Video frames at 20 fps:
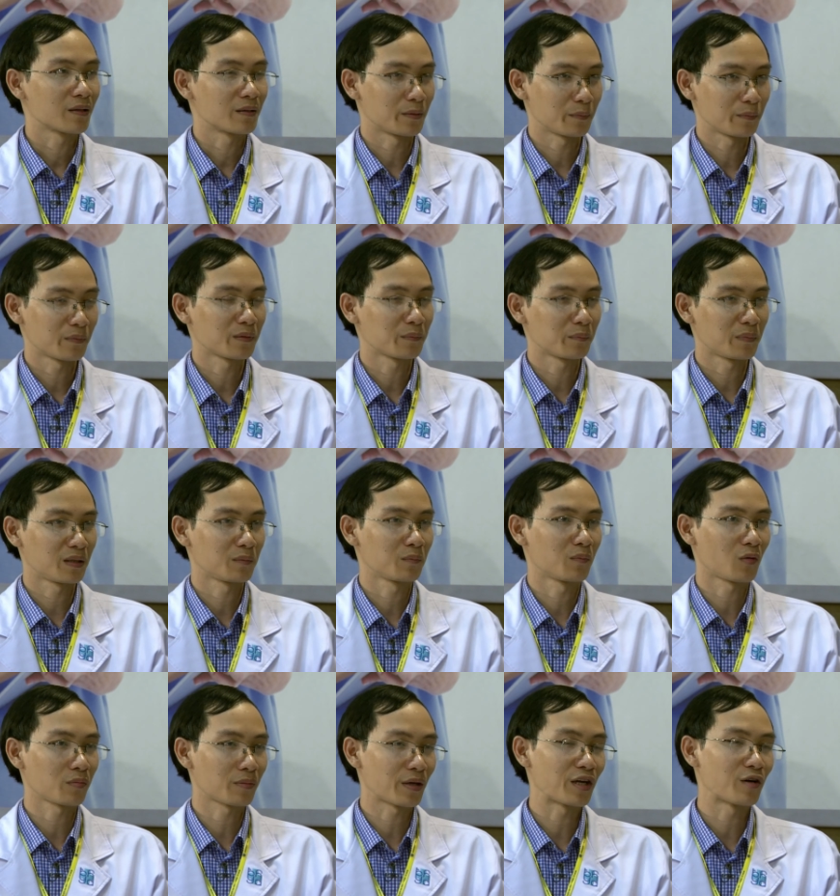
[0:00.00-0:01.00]
Nhưng mà mình, một
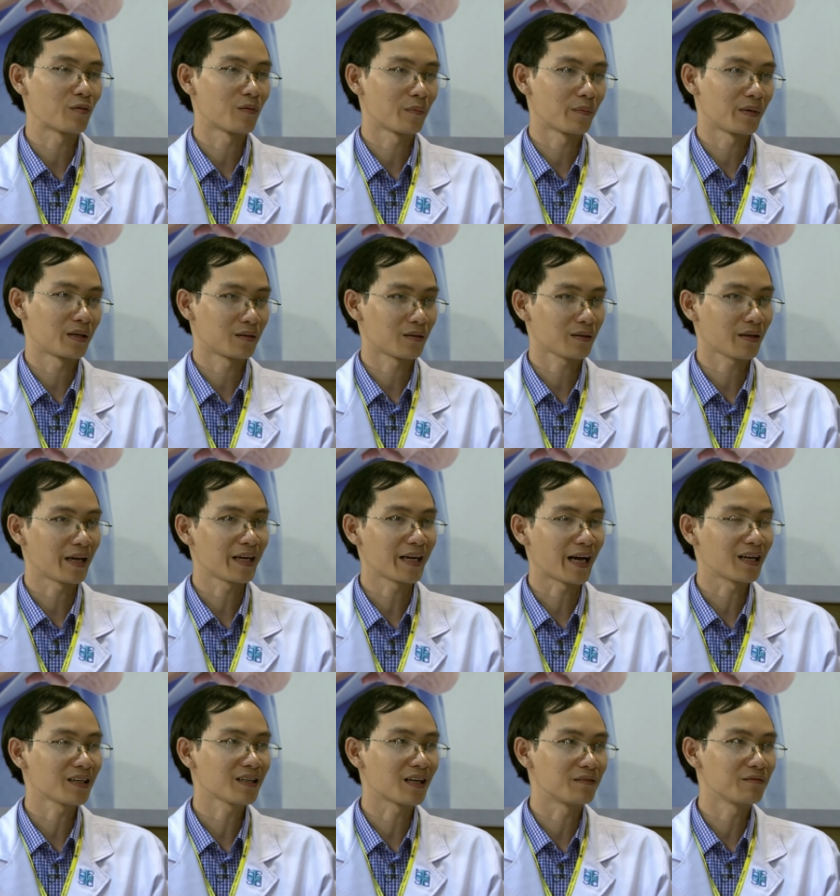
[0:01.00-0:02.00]
điều mà mình có thể khẳng
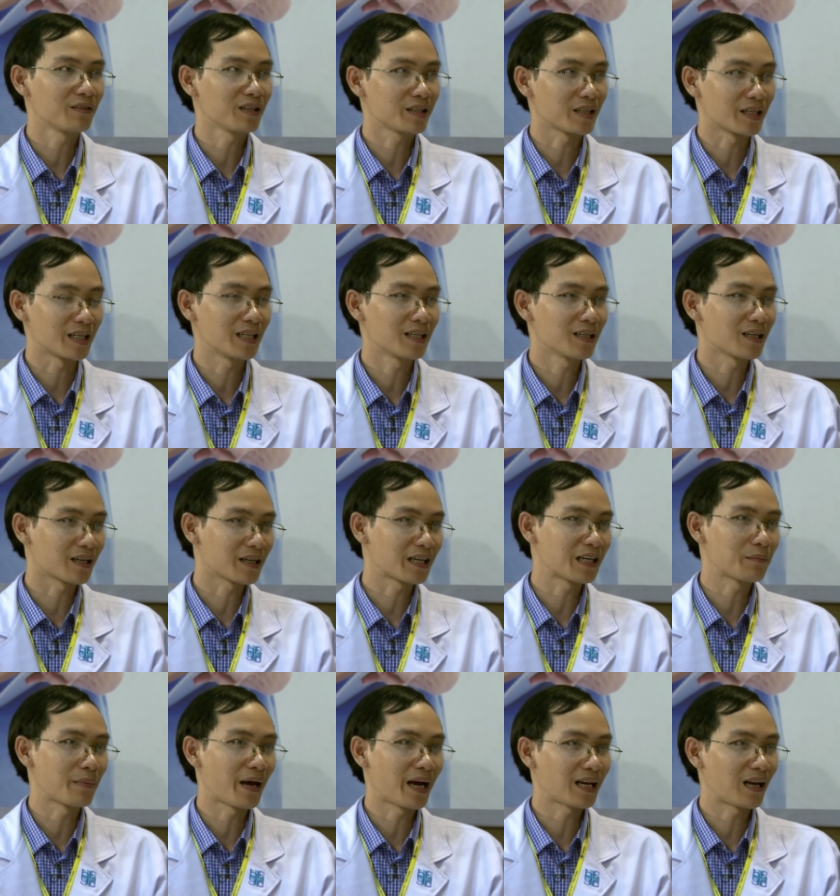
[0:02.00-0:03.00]
định với chị là khi
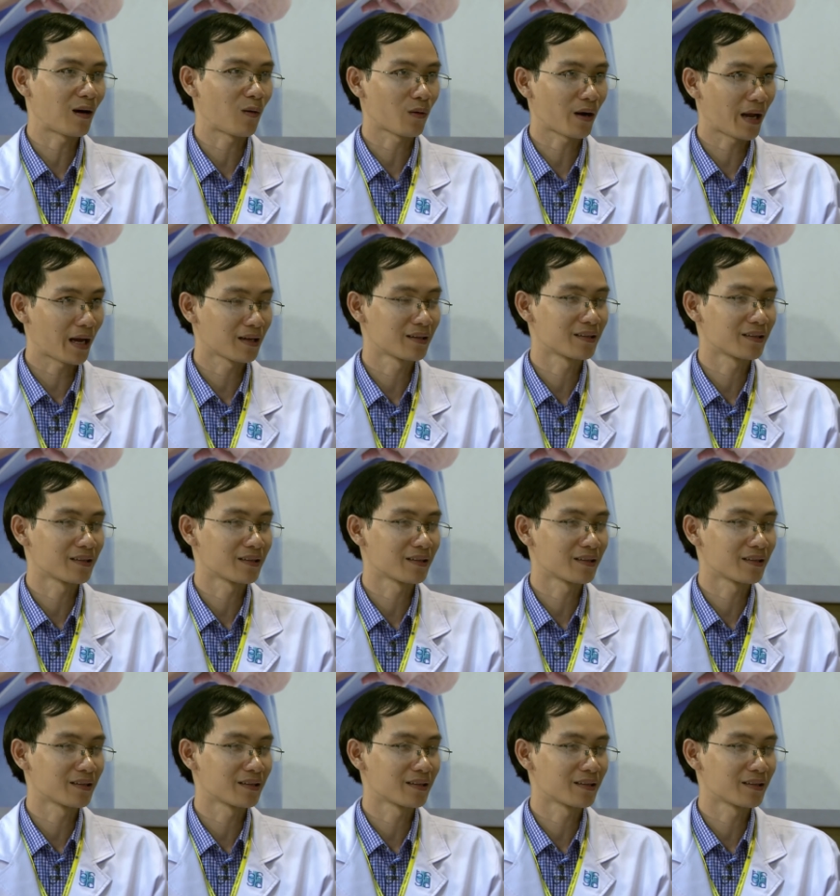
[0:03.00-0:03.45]
bé đau răng